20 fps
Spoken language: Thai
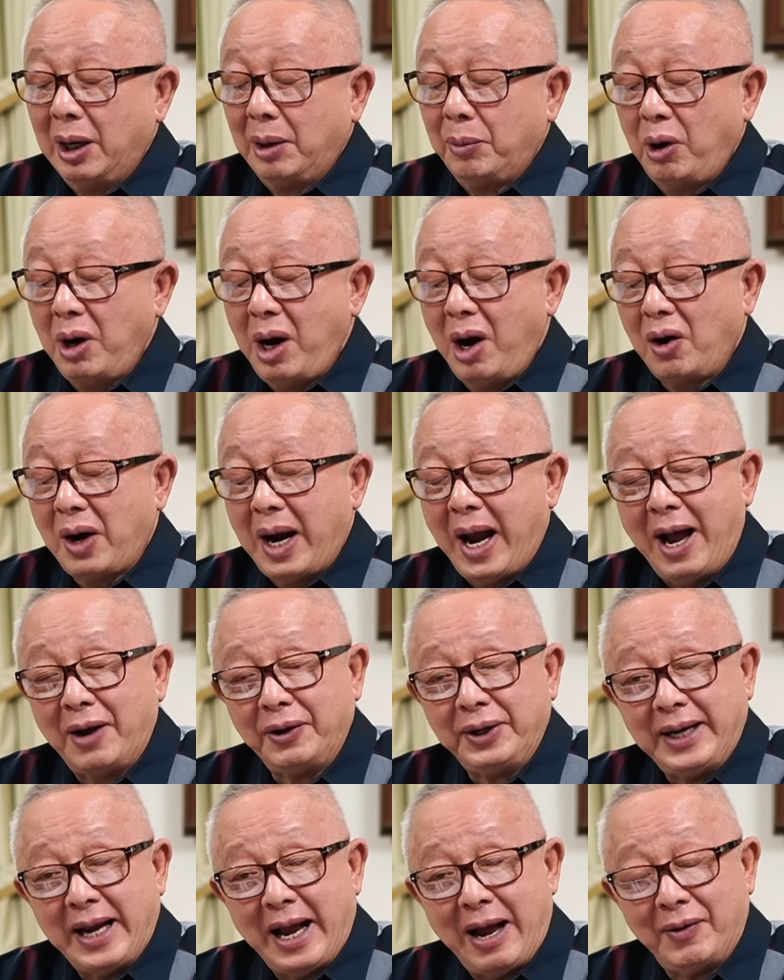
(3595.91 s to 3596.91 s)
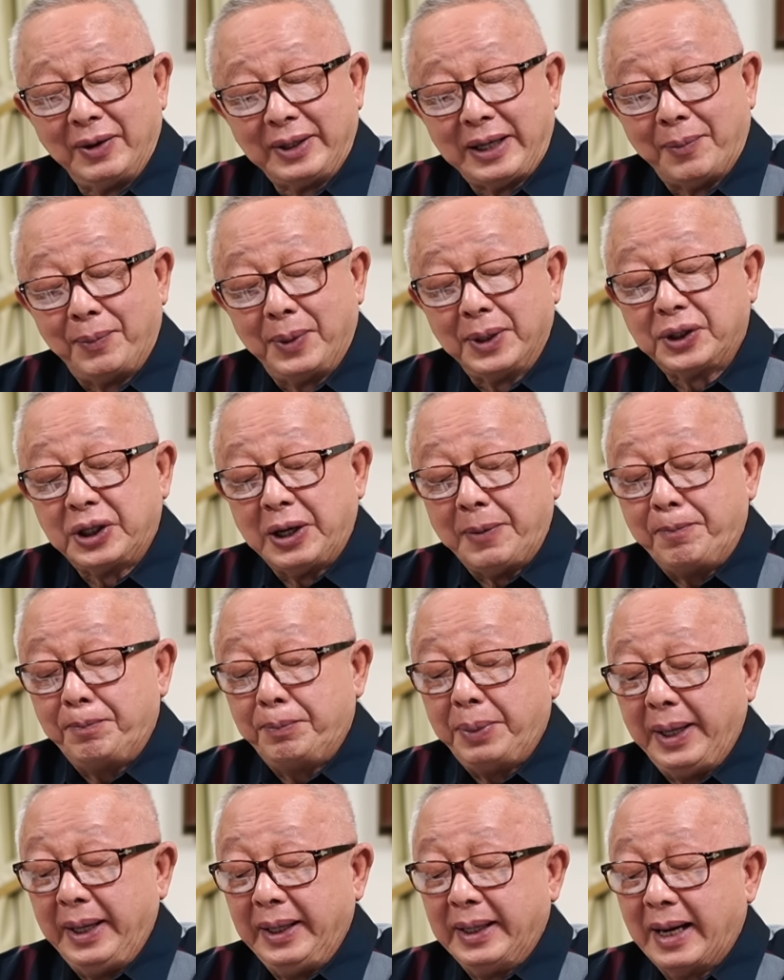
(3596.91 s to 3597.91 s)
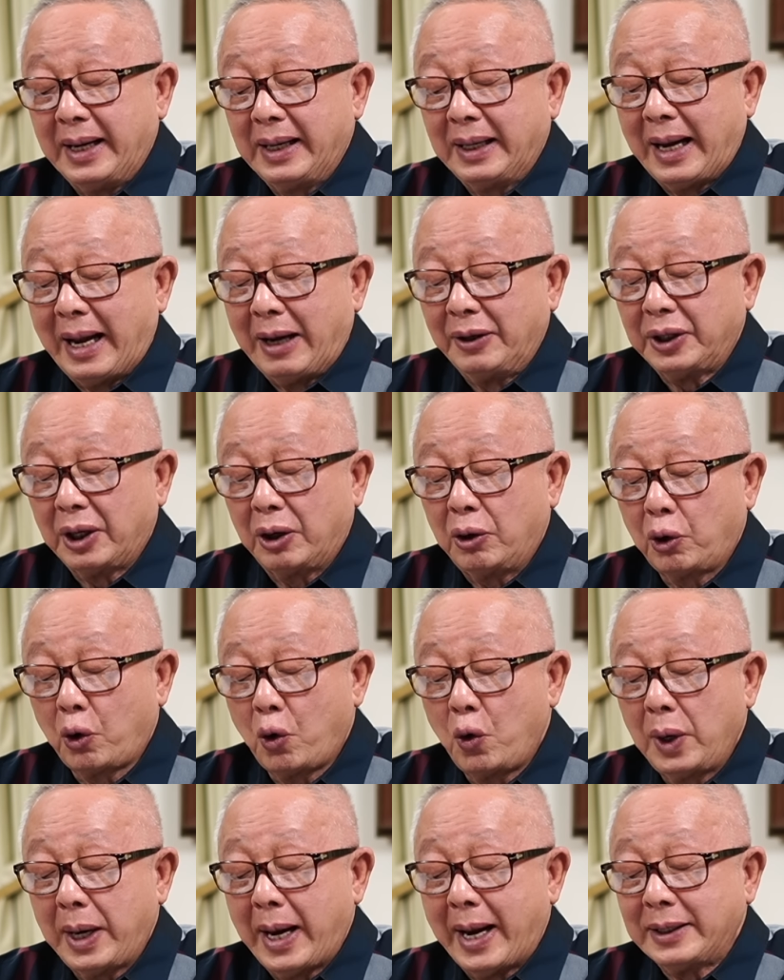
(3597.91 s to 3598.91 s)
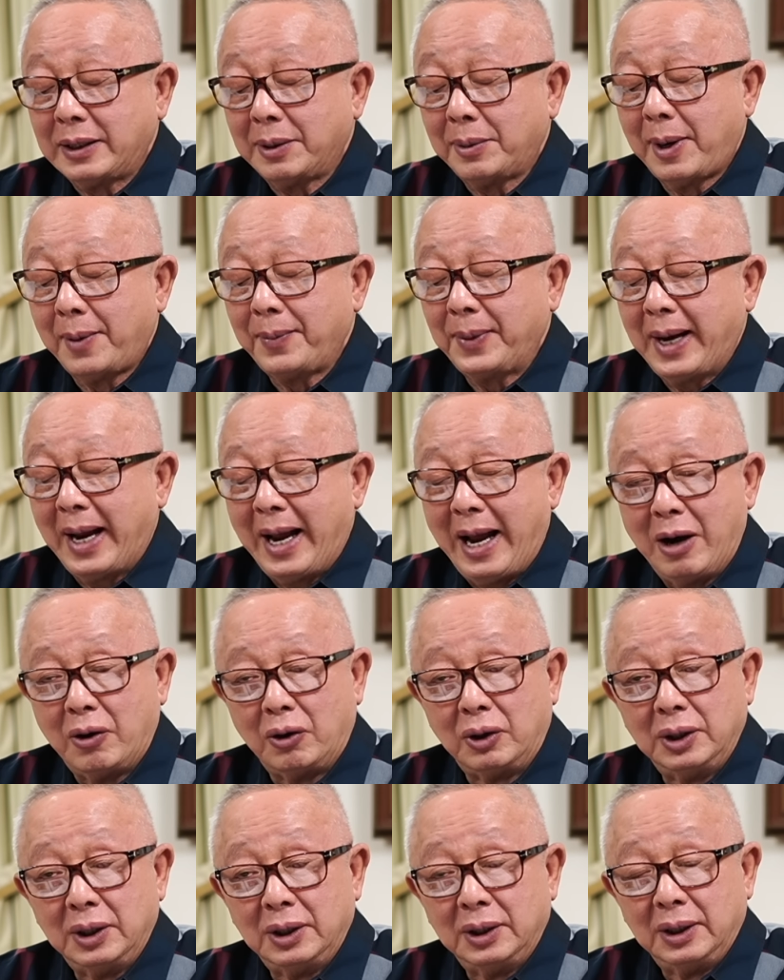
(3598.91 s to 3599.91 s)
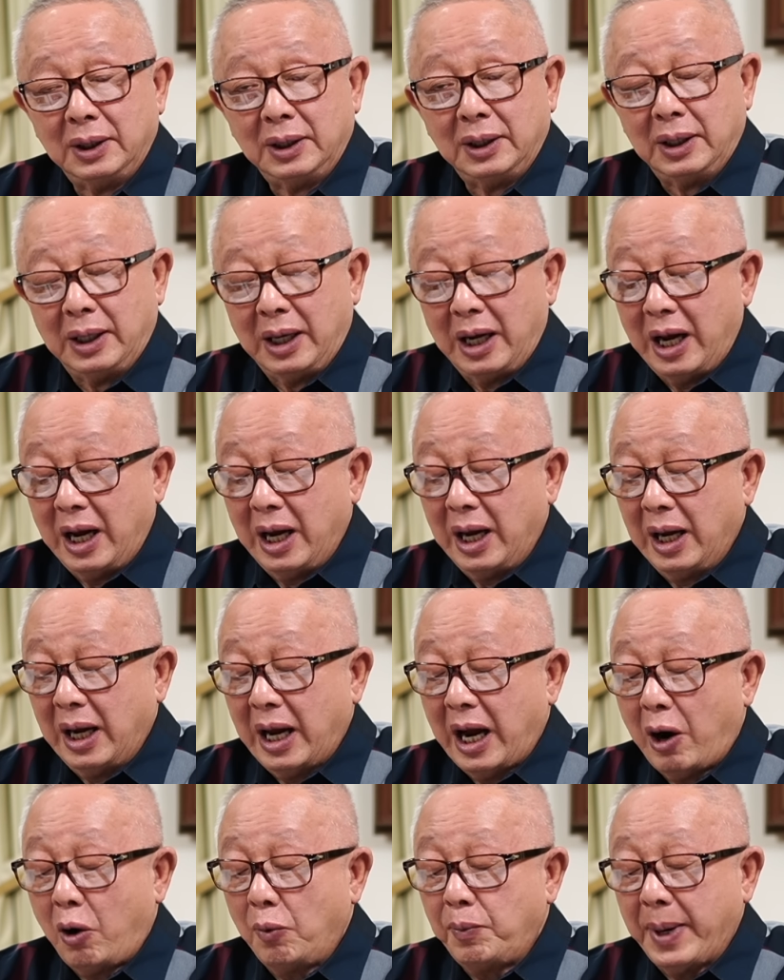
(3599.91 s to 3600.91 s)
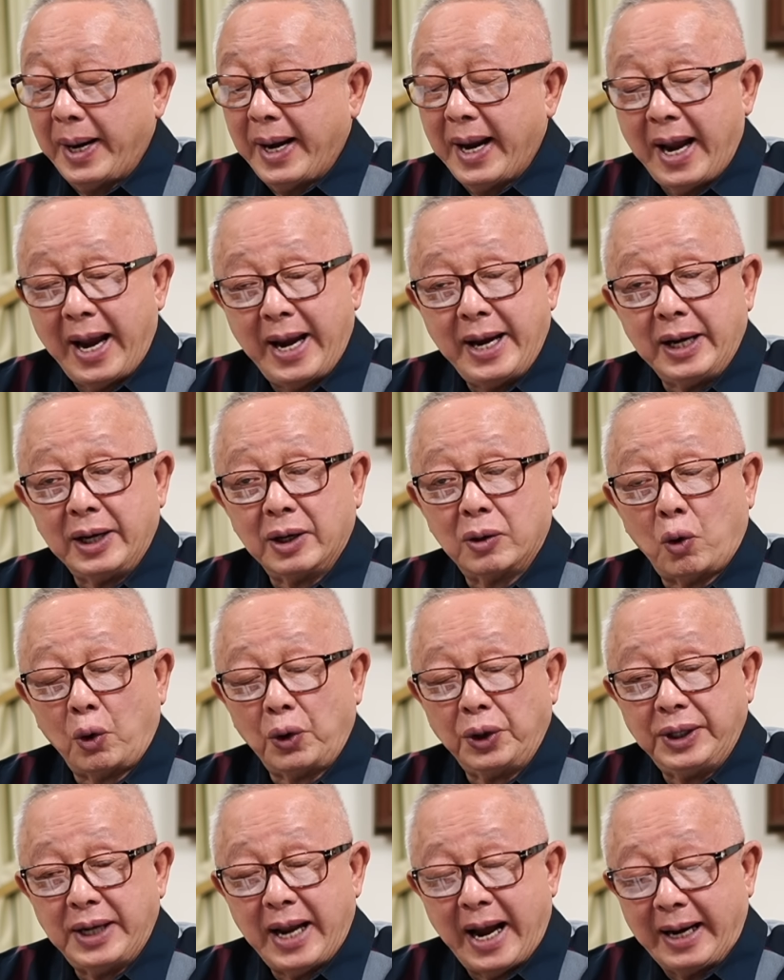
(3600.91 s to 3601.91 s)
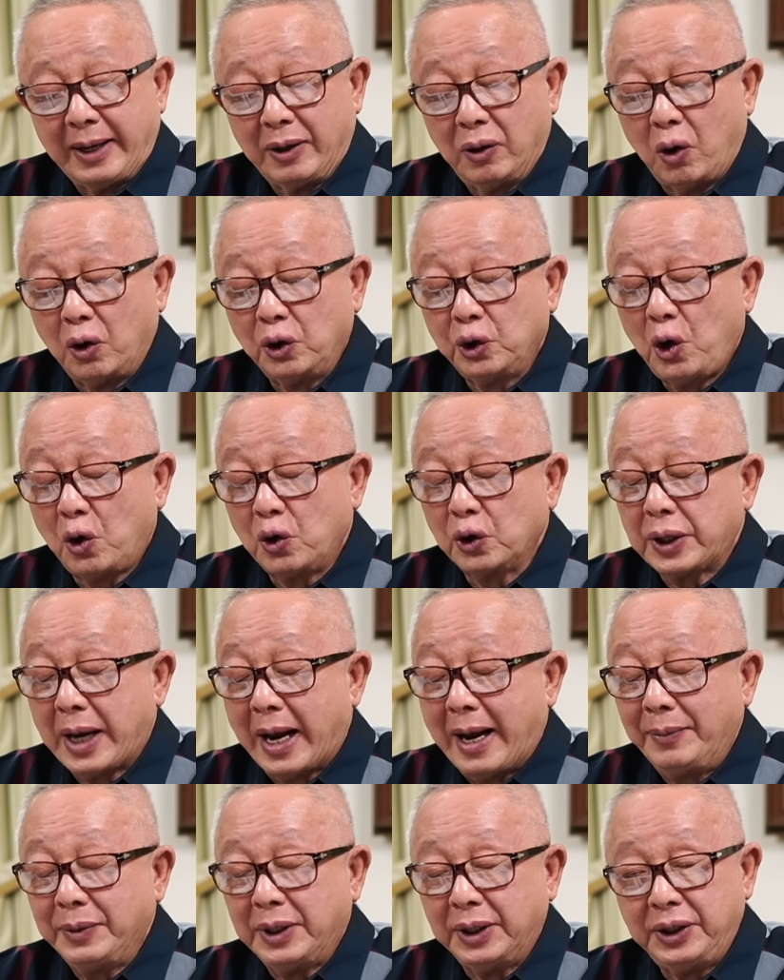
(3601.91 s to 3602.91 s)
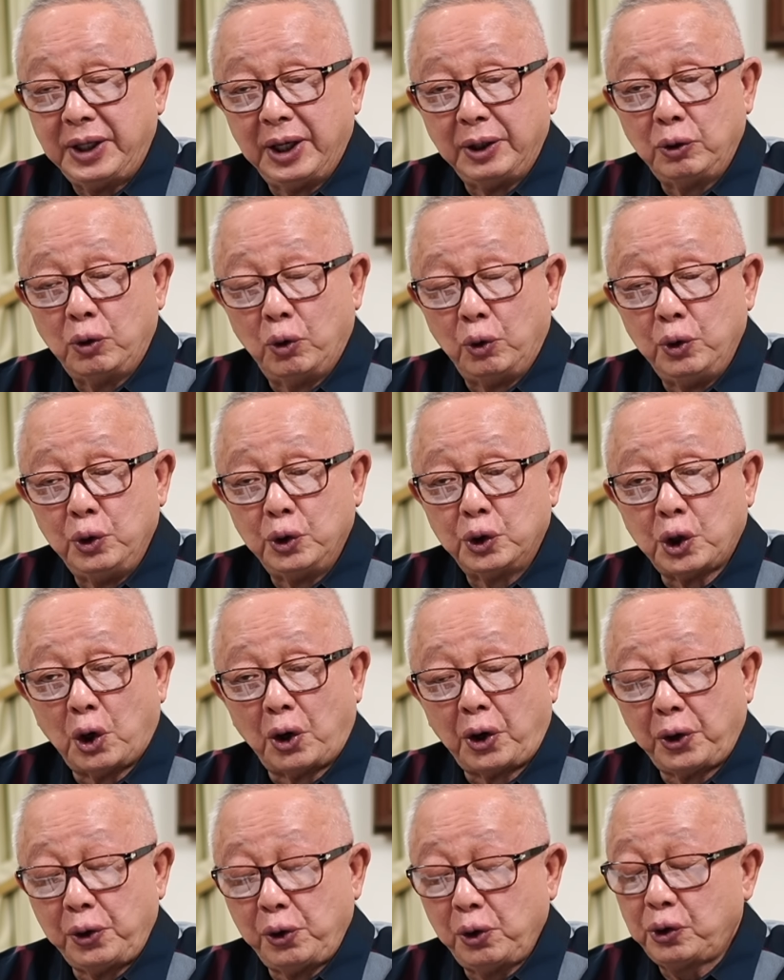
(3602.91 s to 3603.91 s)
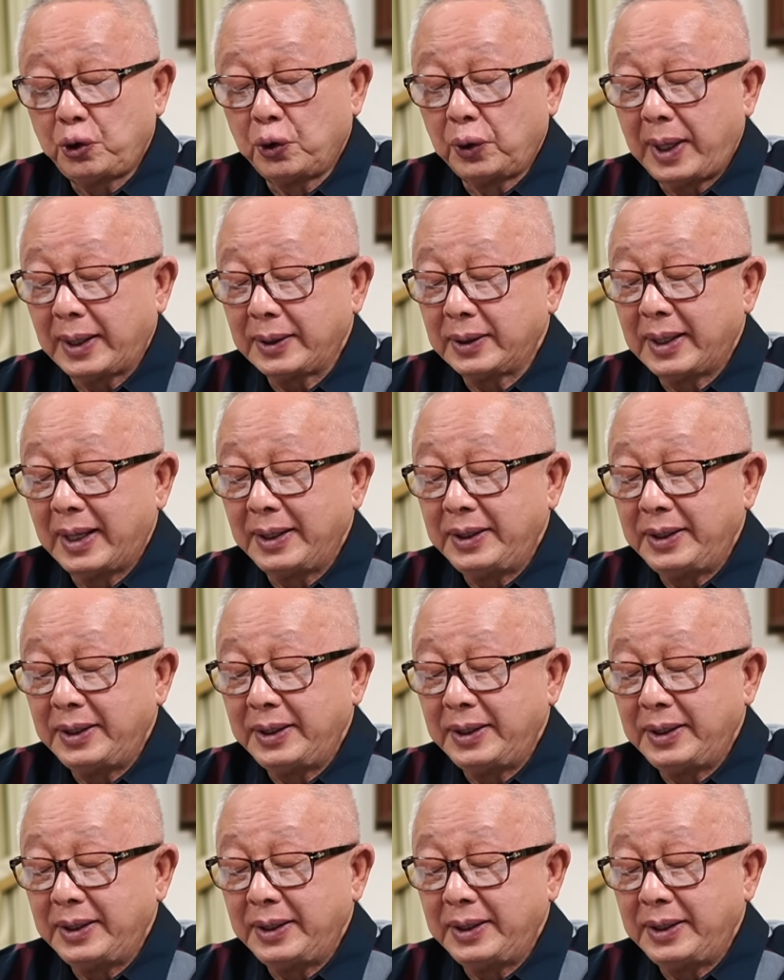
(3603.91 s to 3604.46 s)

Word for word: เพราะเอาข้าวที่อ้างมาเก็บมา10ปีดังกล่าวจากโครงการจำนำข้าวเอาไปให้คนดังของช่อง3อย่างเช่นคุณสรยุทธ สุทัศน